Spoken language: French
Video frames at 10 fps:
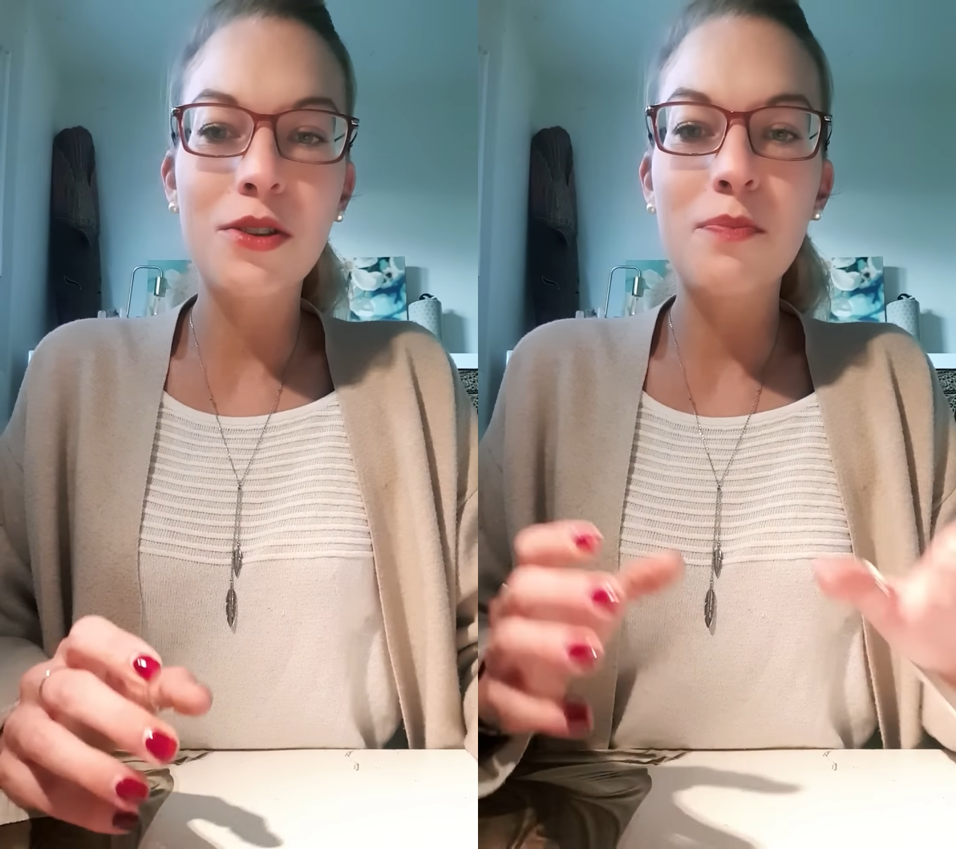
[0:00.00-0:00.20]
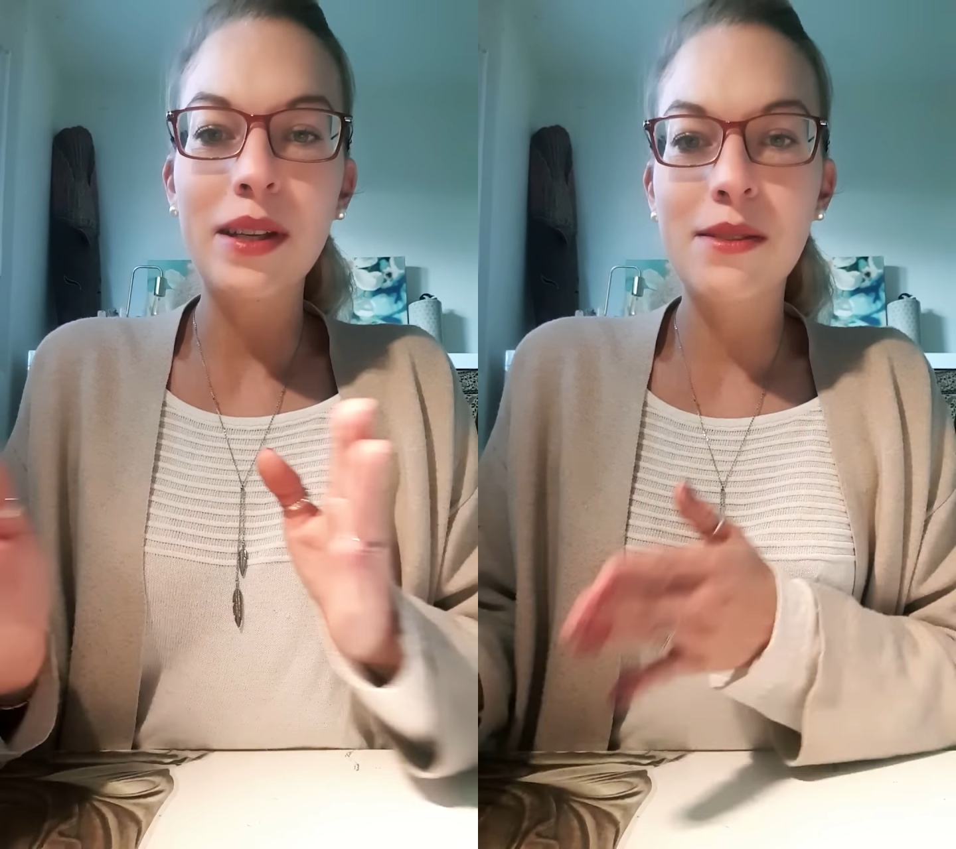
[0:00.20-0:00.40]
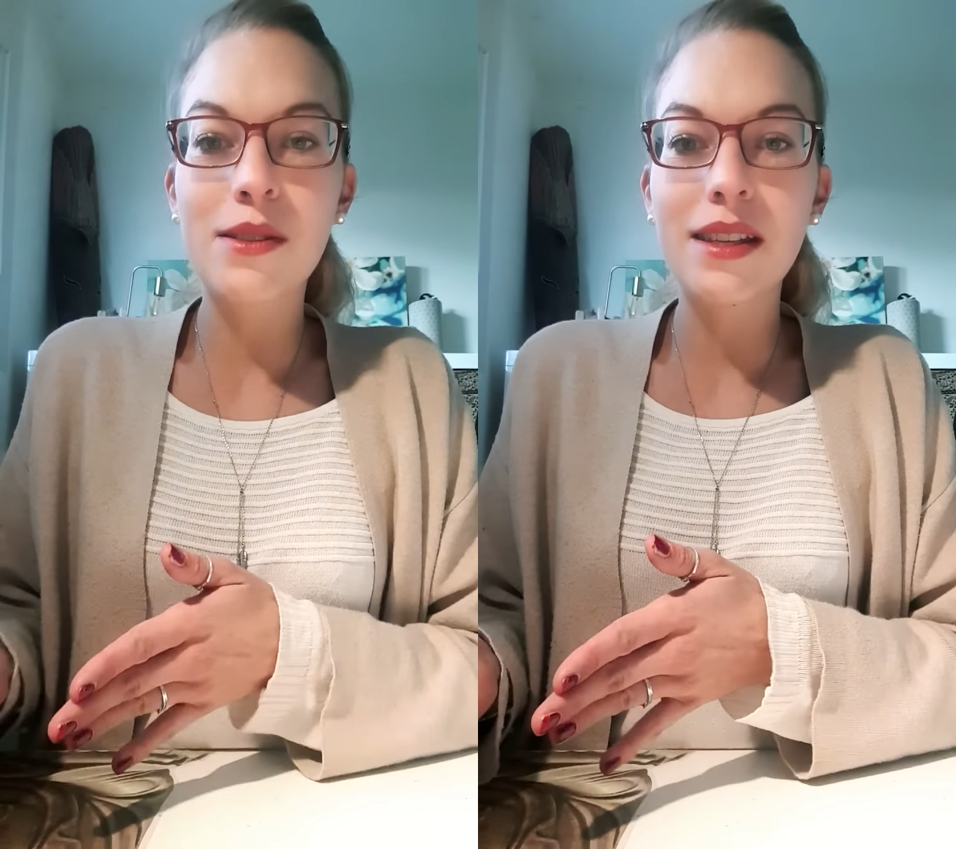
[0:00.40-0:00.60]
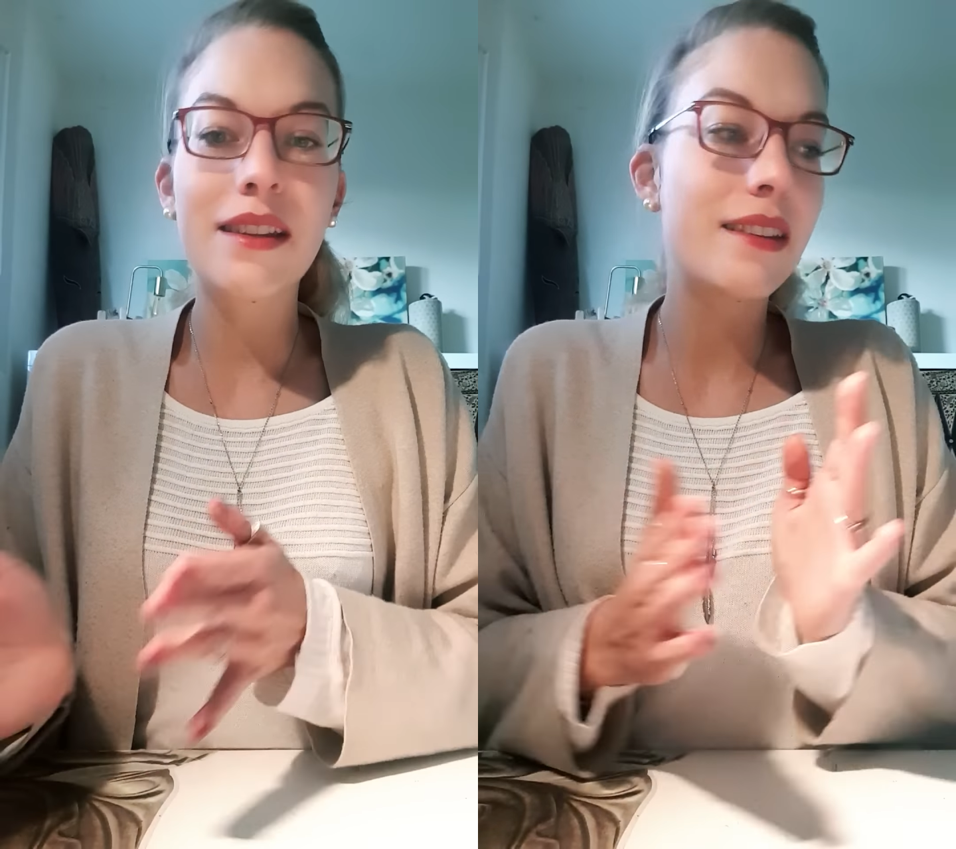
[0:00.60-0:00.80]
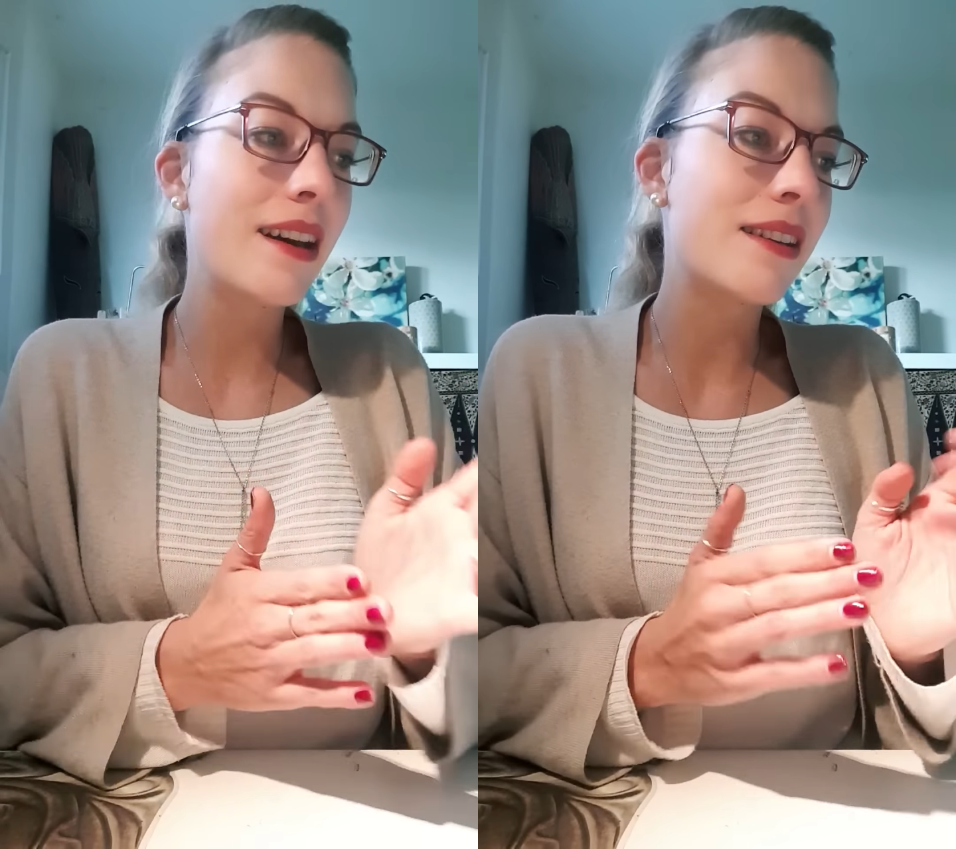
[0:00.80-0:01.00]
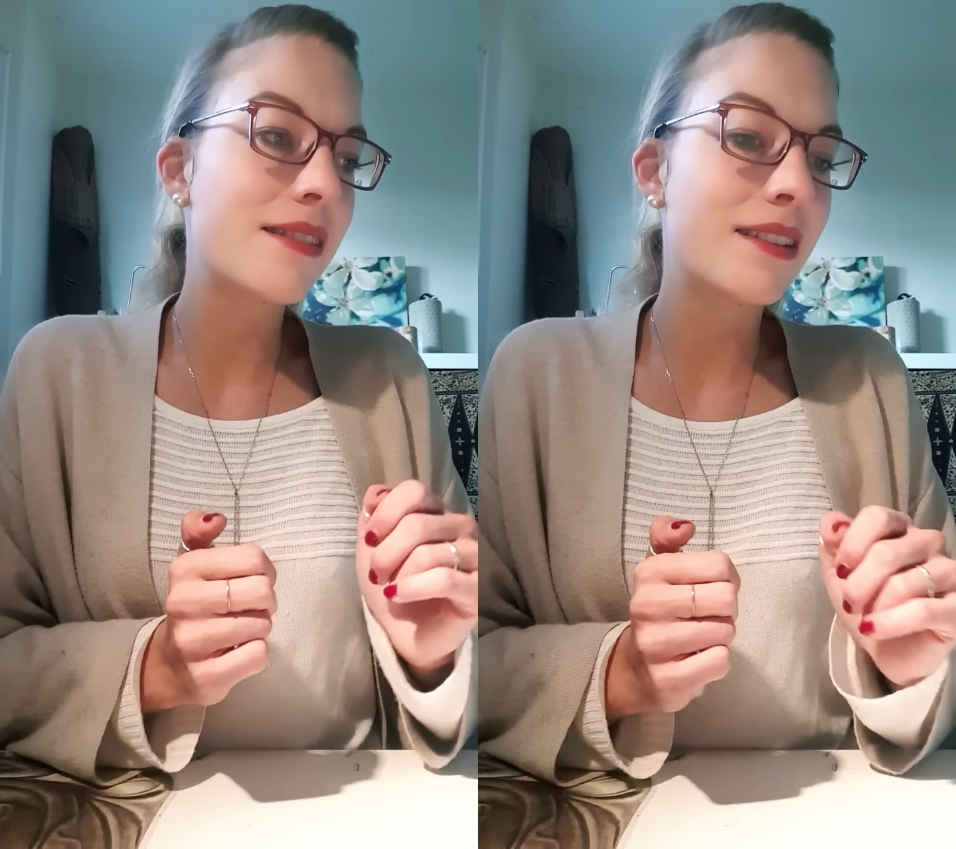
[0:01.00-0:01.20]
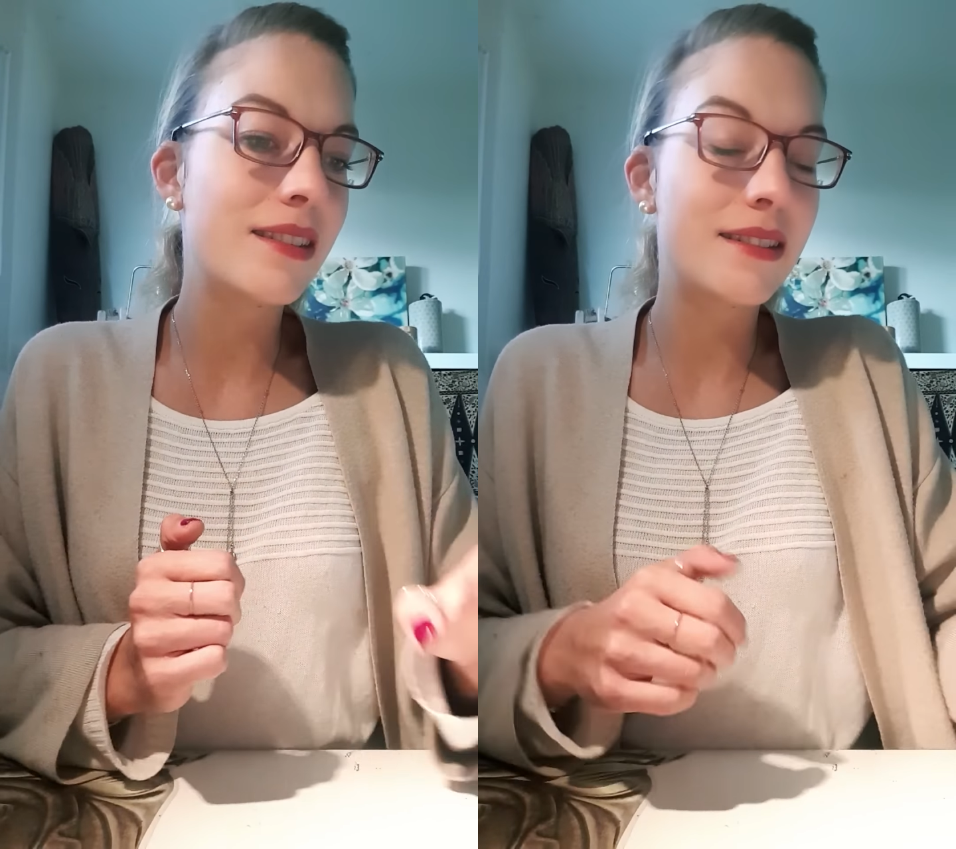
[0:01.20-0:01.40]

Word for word: je passe de cet état à cet